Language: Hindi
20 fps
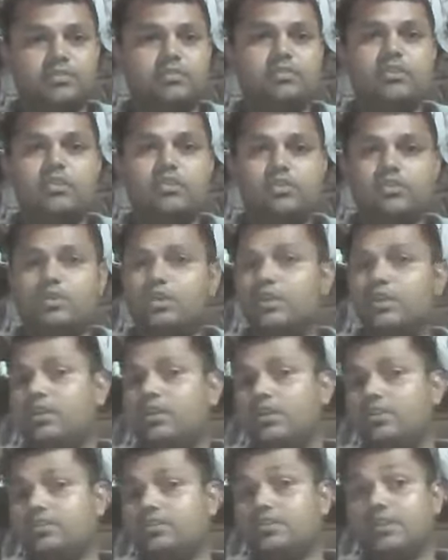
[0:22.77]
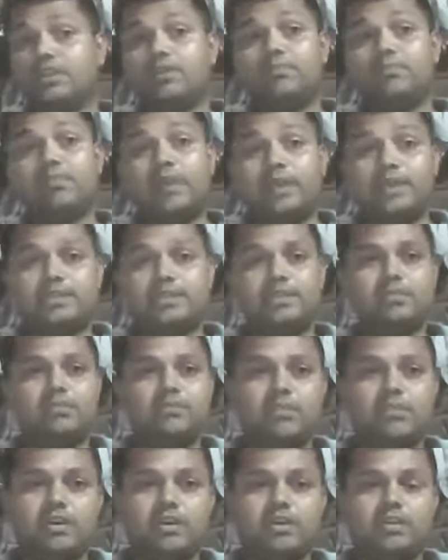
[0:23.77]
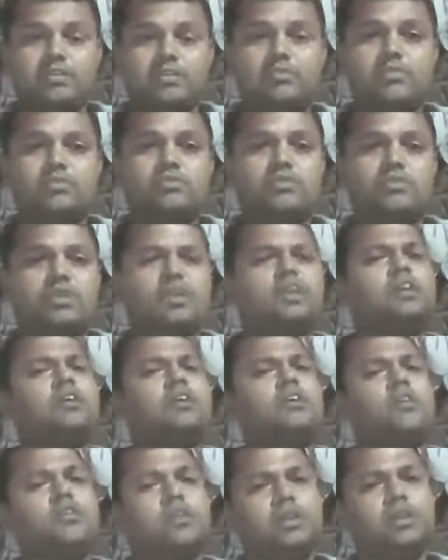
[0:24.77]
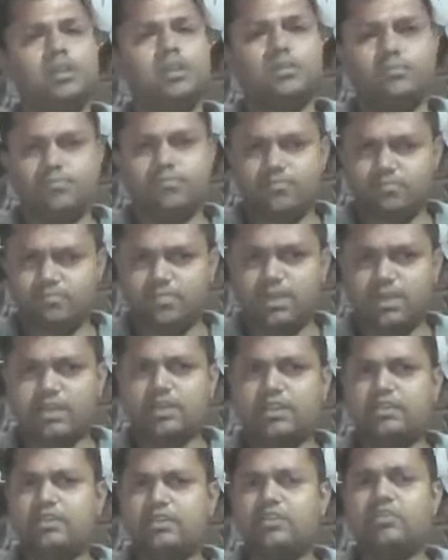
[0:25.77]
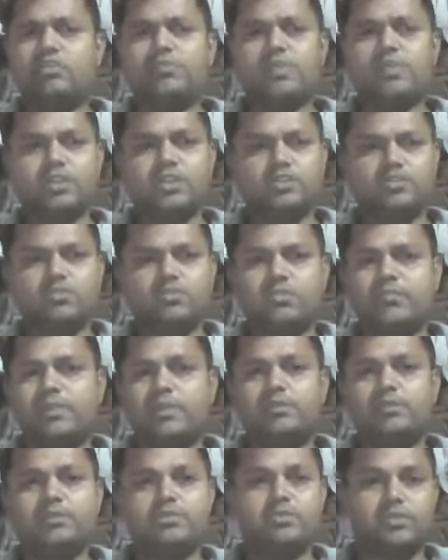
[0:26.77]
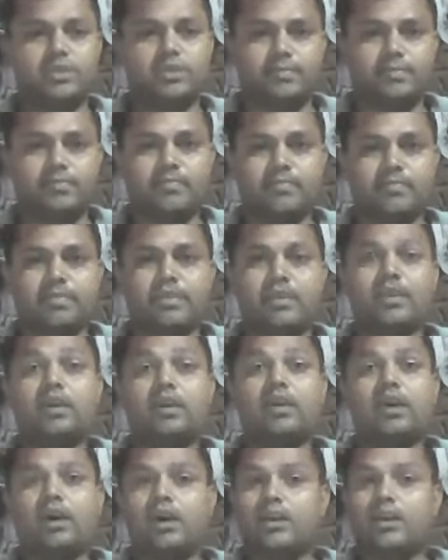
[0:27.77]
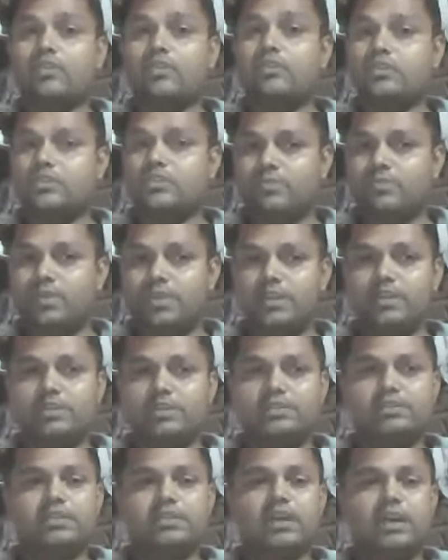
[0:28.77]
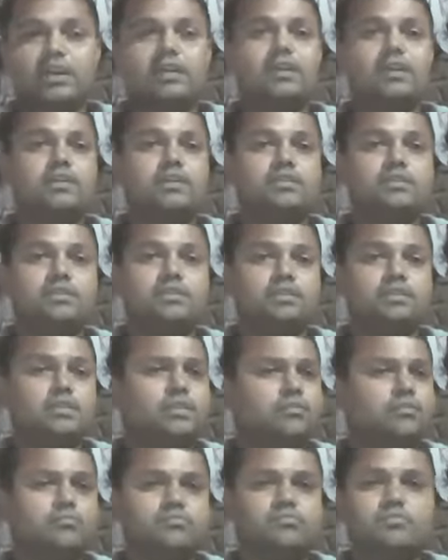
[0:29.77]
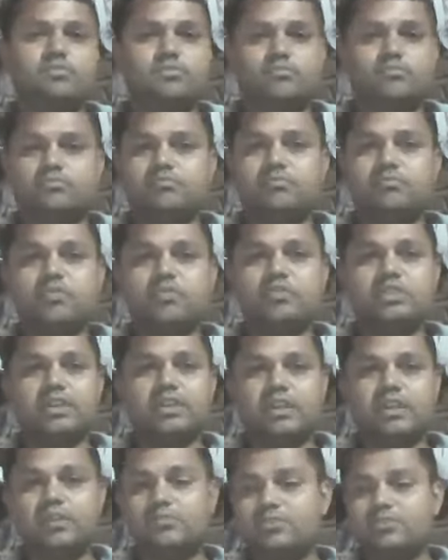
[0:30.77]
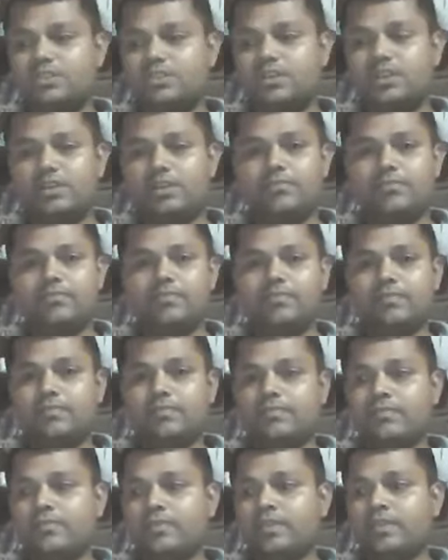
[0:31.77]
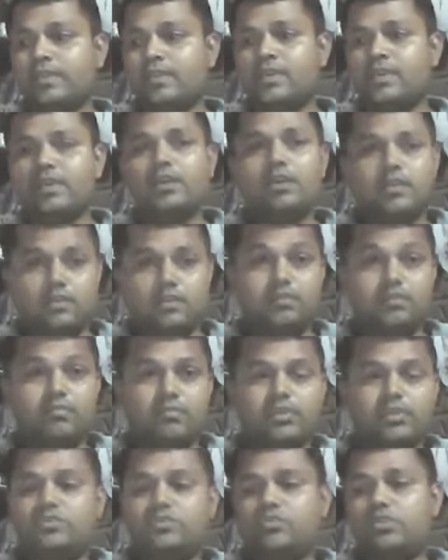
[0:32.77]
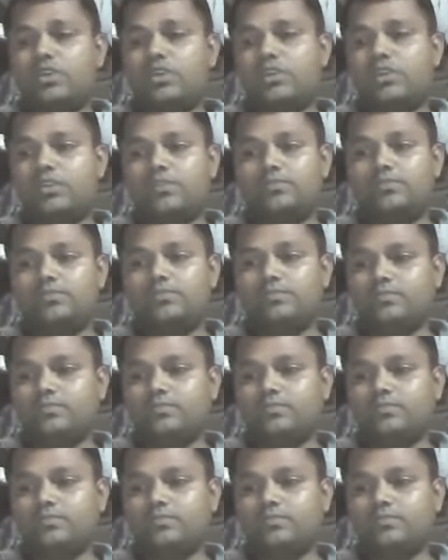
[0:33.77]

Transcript: तीनों किरदारों से आप पहले से भी मुखातिब हो चुके हैं ऑलरेडी बाकी तीनों उपन्यासों में पढ़ भी चुके हैं आगे कौन से उपन्यास आएंगे इस सीरीज के कुछ कहना मुश्किल है मैं शुरू करता हूँ